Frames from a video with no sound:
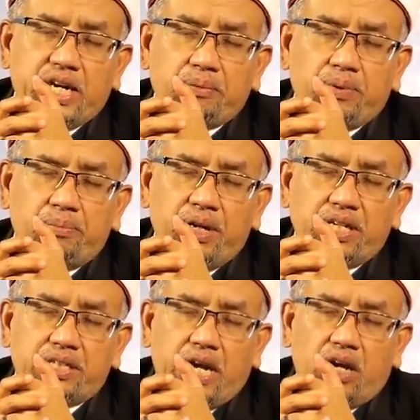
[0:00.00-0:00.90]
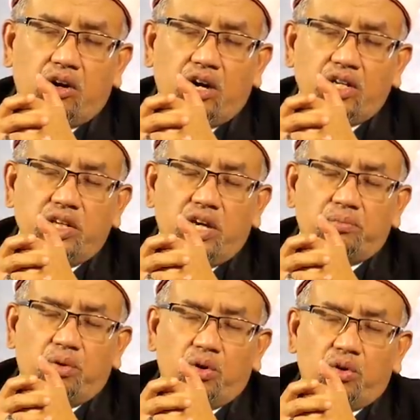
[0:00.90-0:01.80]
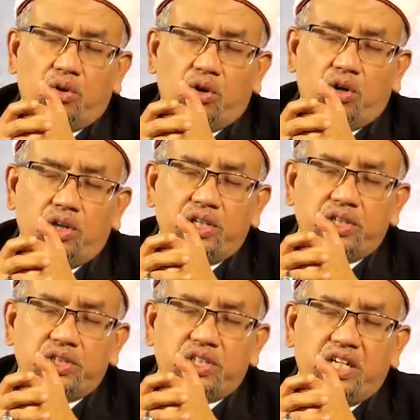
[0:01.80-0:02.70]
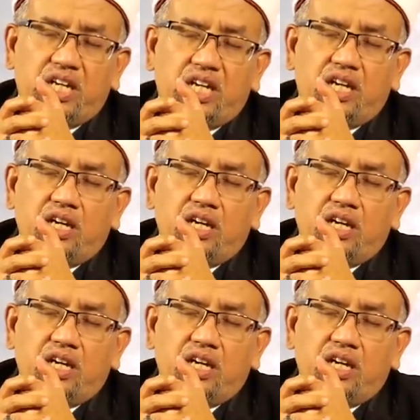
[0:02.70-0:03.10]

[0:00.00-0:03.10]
จากพระเมตตาของอัลลอฮ์บุคคลที่